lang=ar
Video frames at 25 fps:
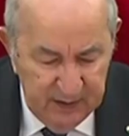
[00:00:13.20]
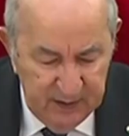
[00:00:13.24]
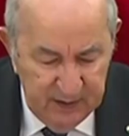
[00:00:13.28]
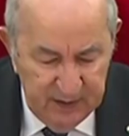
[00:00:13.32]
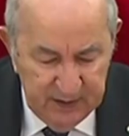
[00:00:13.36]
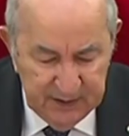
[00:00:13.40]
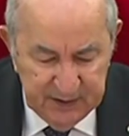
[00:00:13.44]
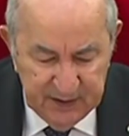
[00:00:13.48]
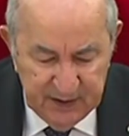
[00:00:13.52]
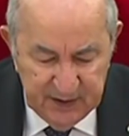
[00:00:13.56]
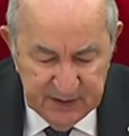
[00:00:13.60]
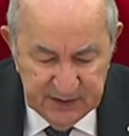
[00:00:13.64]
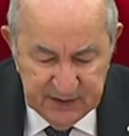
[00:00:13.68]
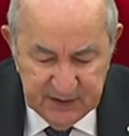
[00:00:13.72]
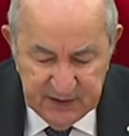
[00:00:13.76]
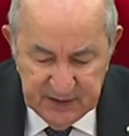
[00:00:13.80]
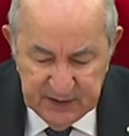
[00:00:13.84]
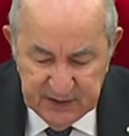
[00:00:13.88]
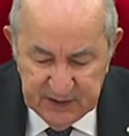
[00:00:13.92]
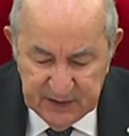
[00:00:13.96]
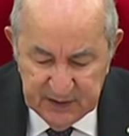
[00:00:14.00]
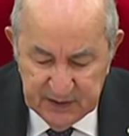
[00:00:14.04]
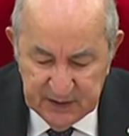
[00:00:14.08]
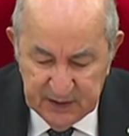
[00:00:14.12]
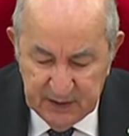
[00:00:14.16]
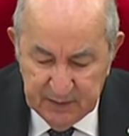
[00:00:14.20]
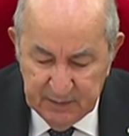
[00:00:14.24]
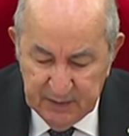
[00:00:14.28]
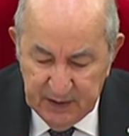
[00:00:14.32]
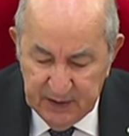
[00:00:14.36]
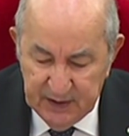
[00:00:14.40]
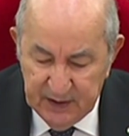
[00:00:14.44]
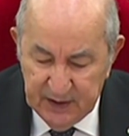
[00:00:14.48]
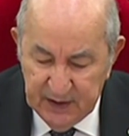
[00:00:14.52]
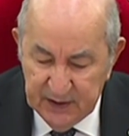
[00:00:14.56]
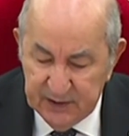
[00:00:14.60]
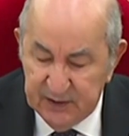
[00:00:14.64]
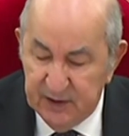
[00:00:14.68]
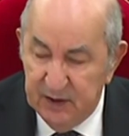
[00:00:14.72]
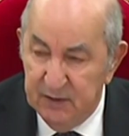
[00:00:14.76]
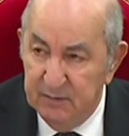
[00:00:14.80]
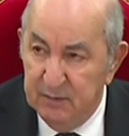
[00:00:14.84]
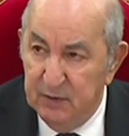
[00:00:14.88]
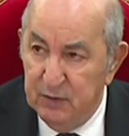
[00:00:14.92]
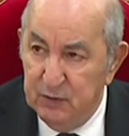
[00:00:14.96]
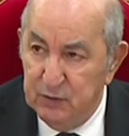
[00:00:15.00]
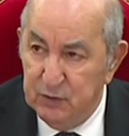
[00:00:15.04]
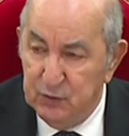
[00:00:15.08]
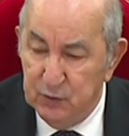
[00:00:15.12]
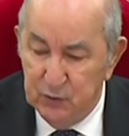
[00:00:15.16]
لتعزيز الضمانات
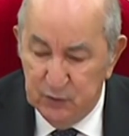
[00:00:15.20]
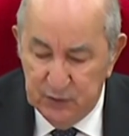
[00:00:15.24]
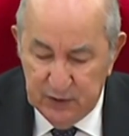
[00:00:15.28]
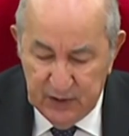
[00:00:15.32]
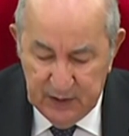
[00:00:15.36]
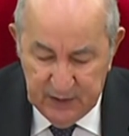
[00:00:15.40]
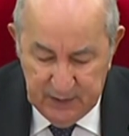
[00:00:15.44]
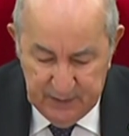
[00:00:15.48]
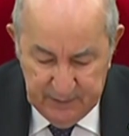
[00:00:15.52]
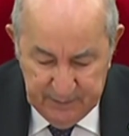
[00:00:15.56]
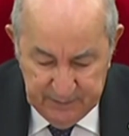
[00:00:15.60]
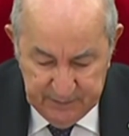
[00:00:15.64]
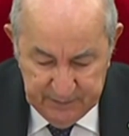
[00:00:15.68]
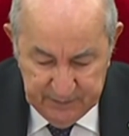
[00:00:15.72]
الموجودة